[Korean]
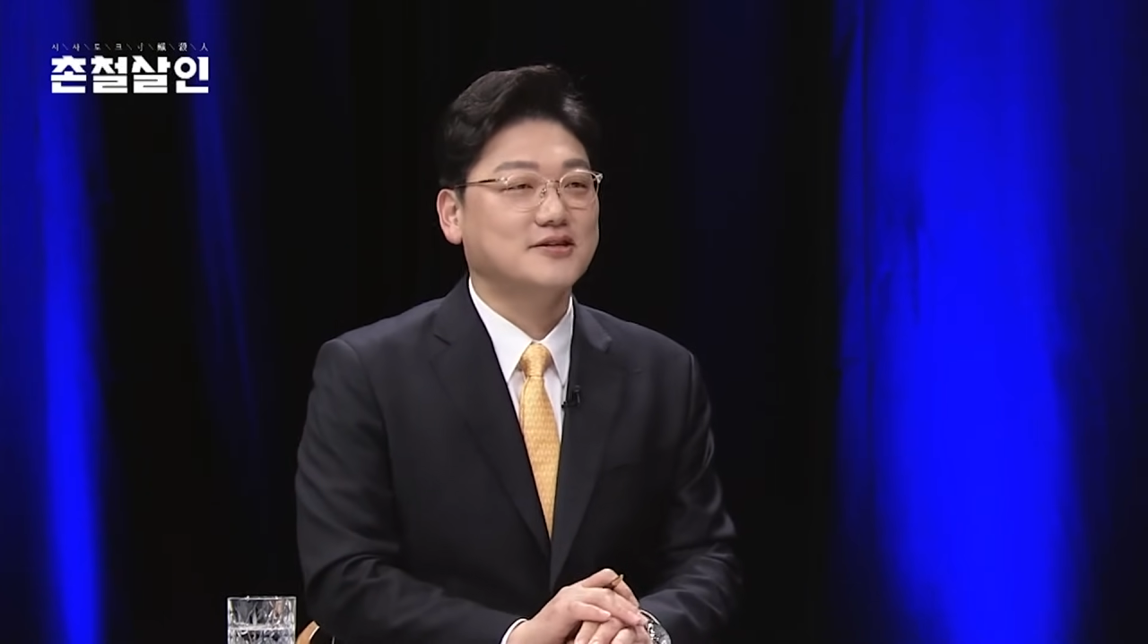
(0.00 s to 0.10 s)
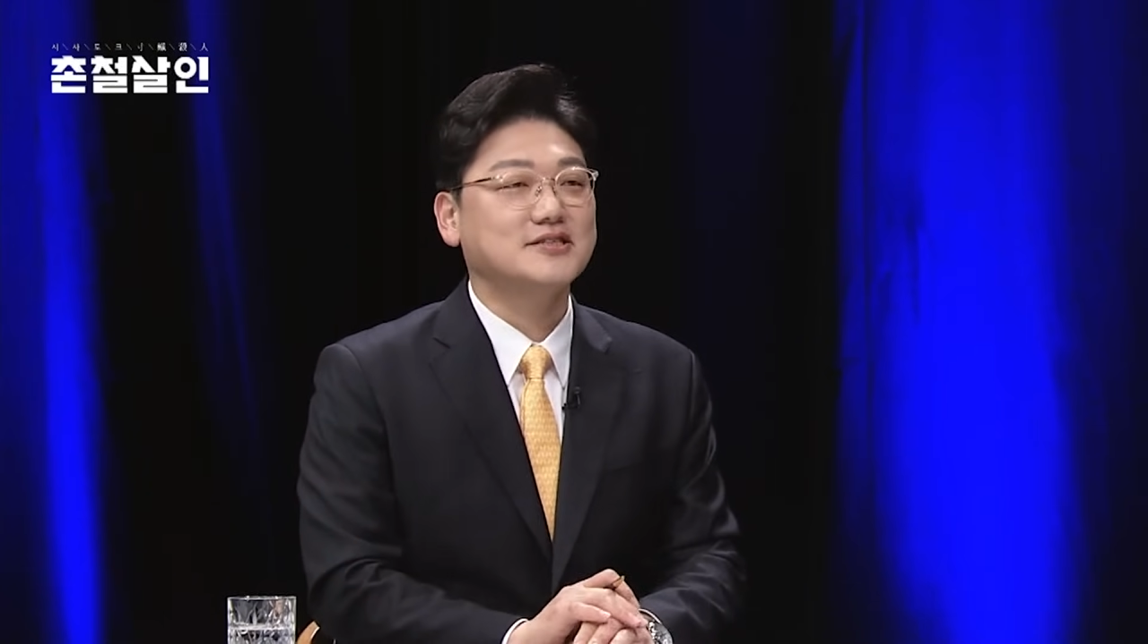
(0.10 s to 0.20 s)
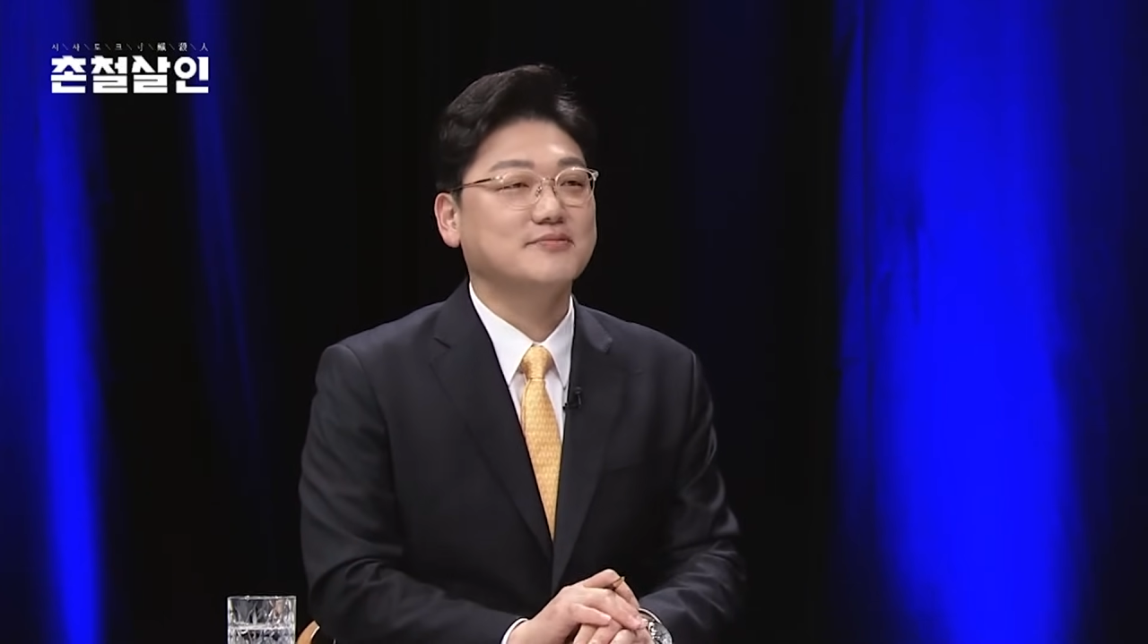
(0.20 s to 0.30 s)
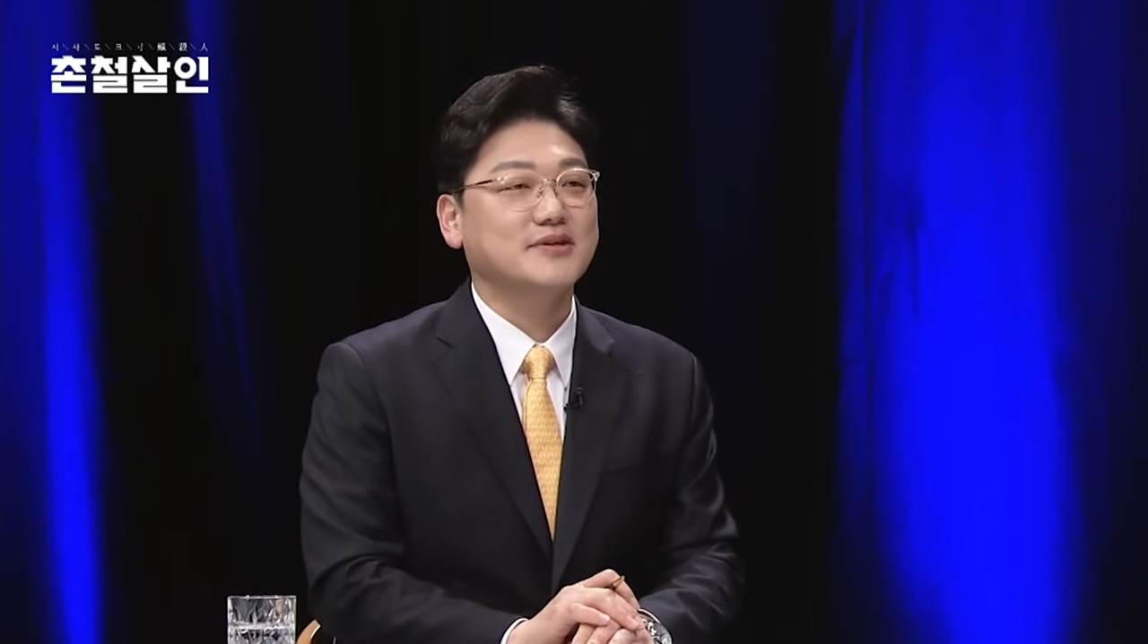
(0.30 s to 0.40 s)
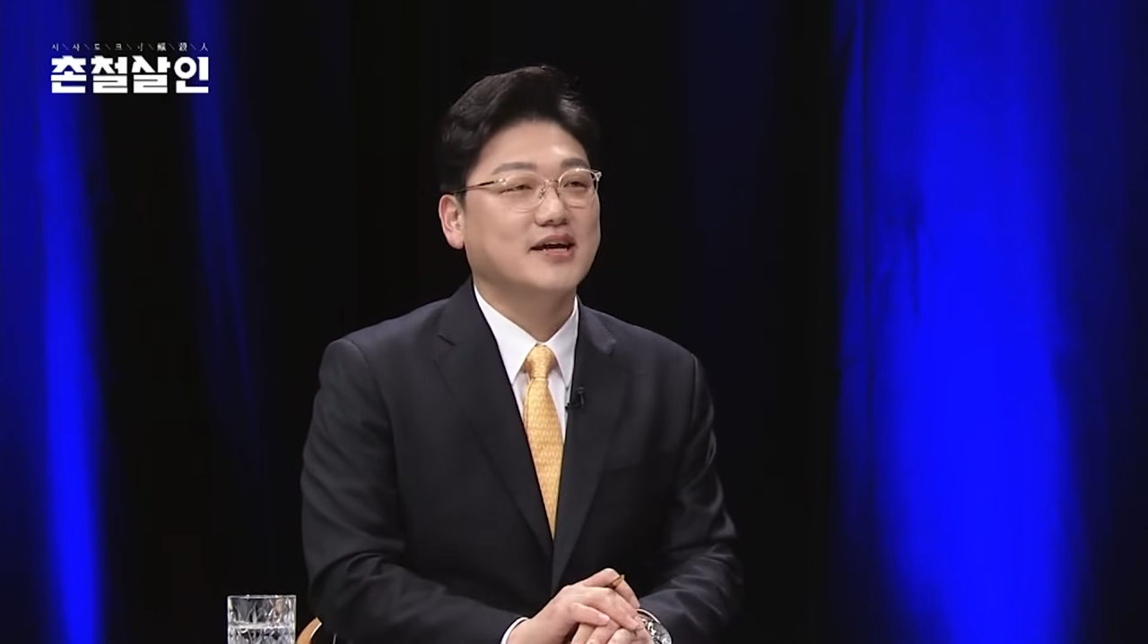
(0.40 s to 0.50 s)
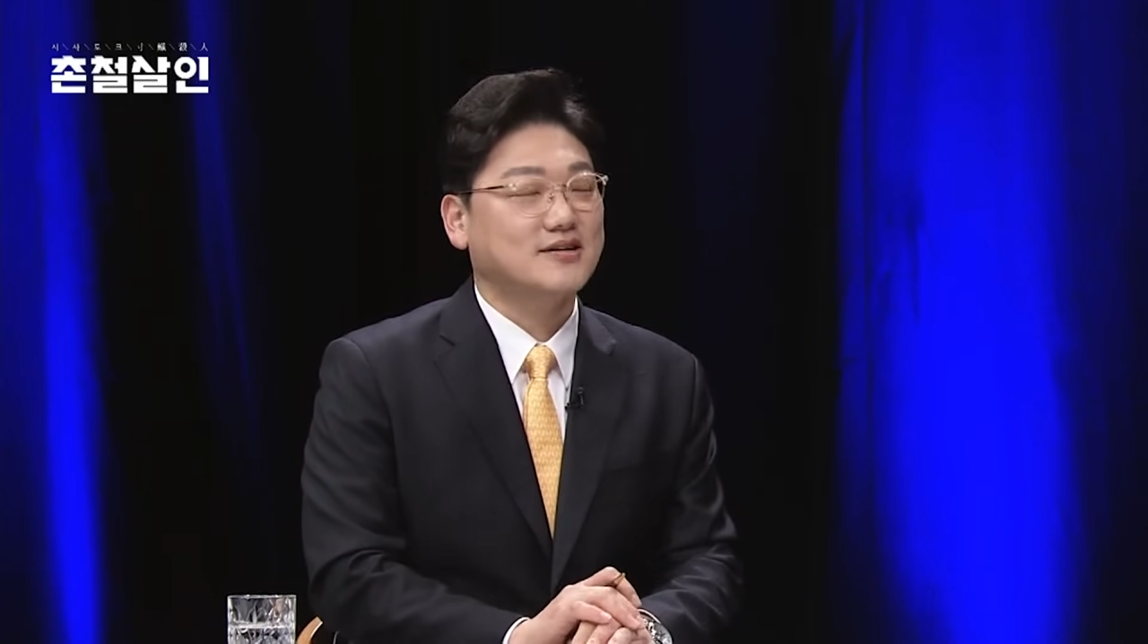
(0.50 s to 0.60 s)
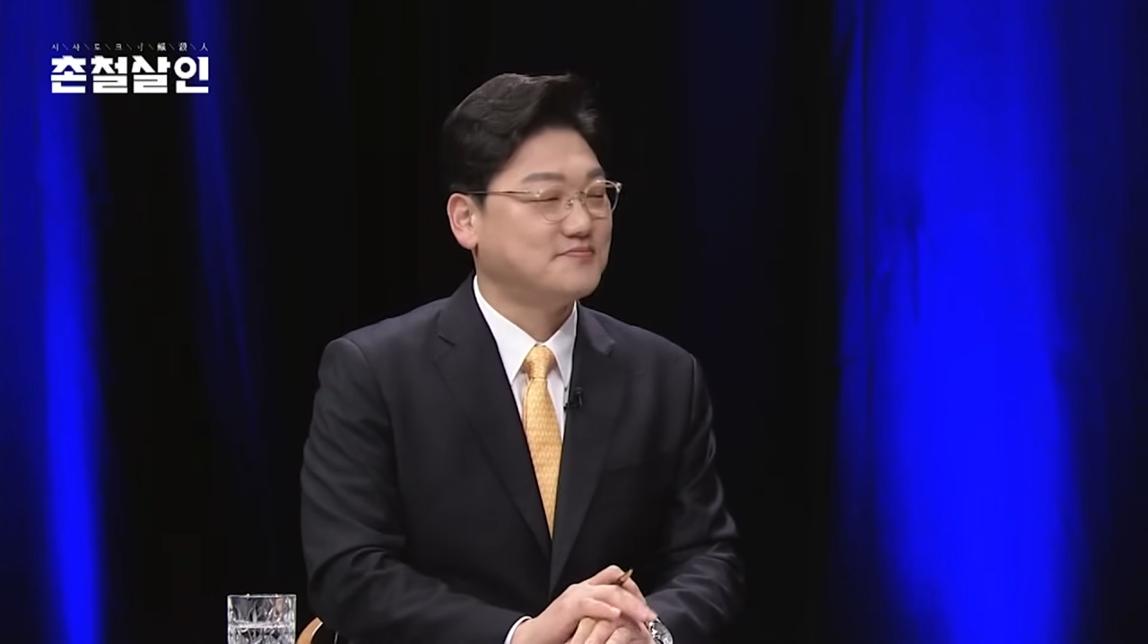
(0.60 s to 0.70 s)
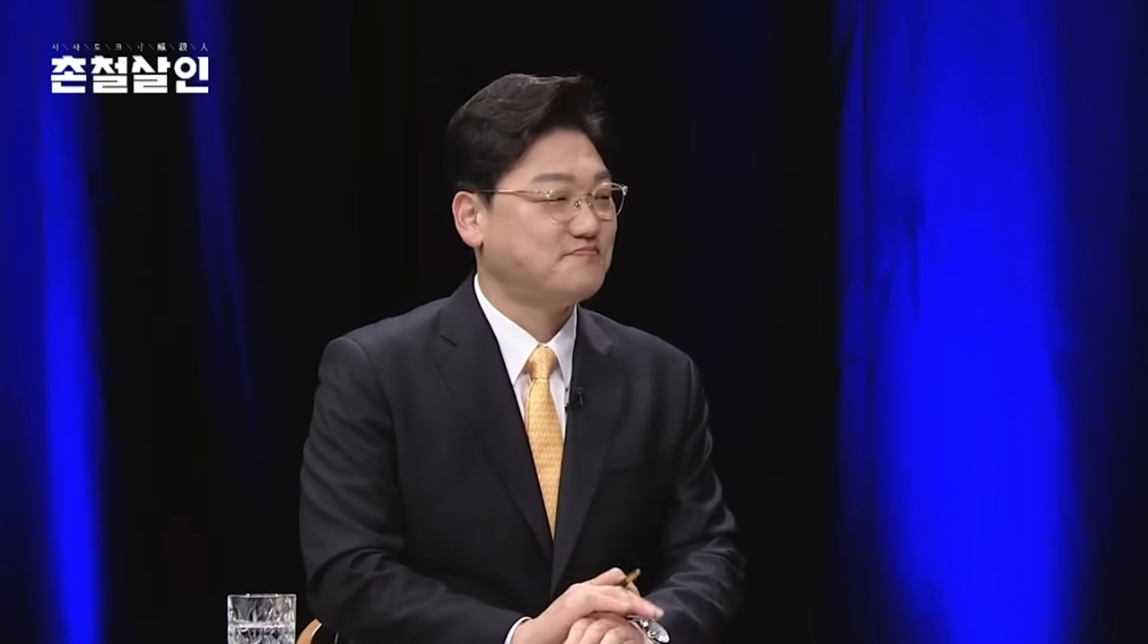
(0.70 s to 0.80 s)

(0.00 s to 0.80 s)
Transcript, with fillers: 그렇습니다.